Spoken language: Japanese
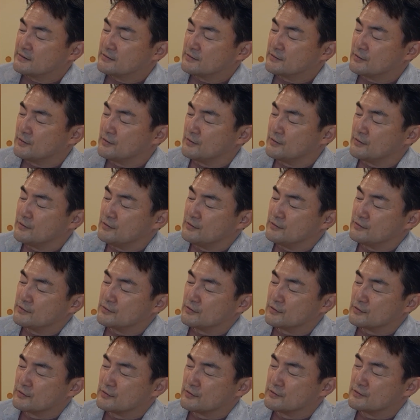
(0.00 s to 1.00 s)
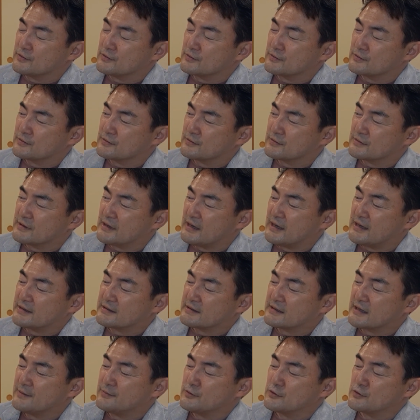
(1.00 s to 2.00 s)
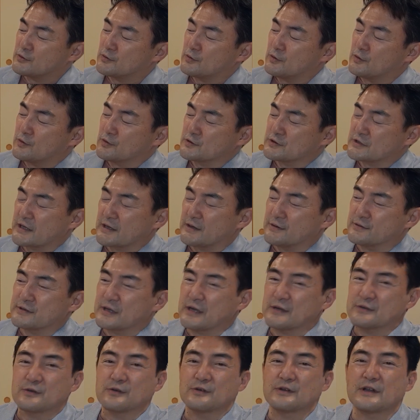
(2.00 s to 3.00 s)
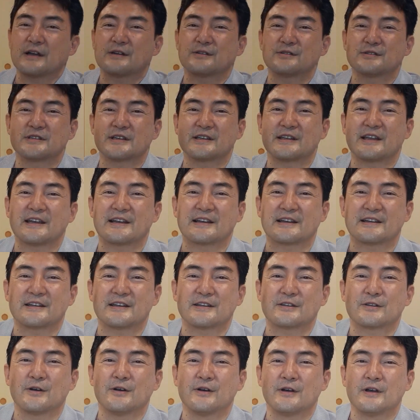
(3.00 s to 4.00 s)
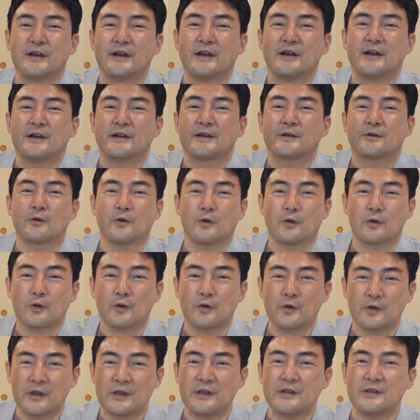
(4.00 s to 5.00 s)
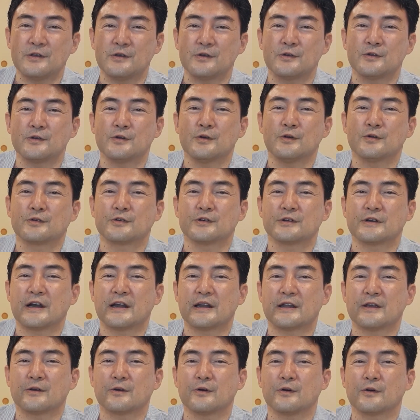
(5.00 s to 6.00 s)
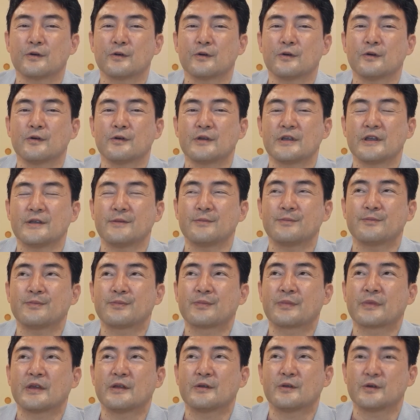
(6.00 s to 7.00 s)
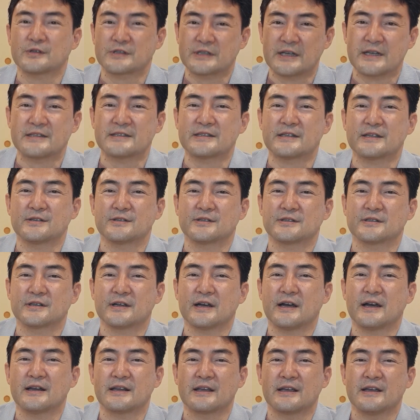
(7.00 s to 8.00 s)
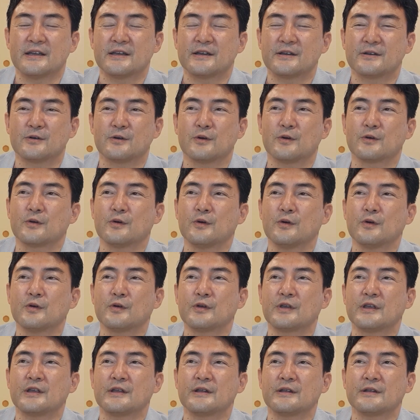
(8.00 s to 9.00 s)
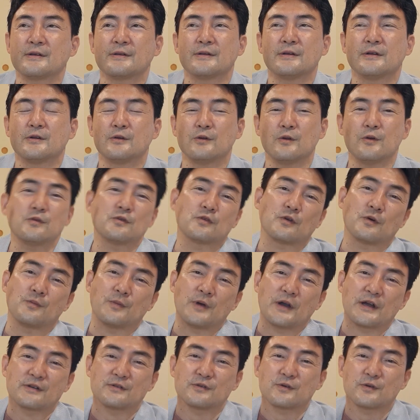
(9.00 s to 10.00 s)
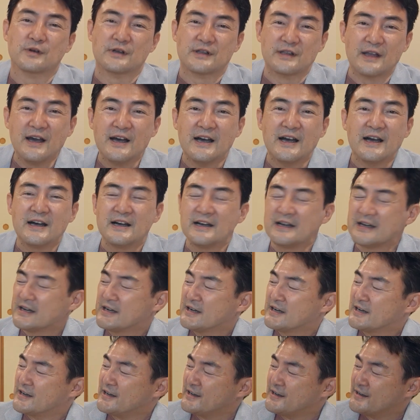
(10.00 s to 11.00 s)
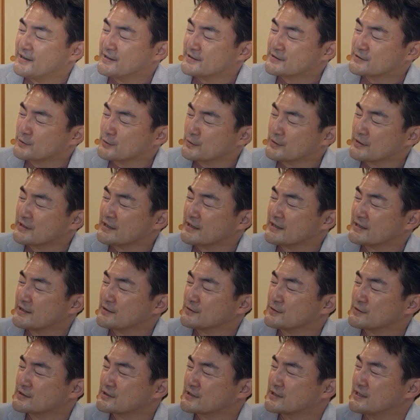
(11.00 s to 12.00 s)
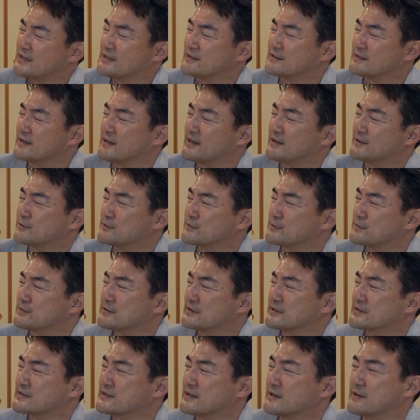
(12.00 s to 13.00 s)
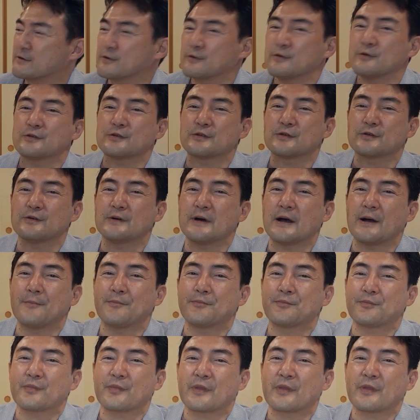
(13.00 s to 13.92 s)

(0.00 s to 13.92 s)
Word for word: ということが多分五郎さんが歌うとなるんじゃないかなと。五郎院ニューヨークがあり、五郎院ロサンゼルスがあり、五郎院ロンドンもあるのかな。えー、それだけのスケールでやる人ですから、今度は、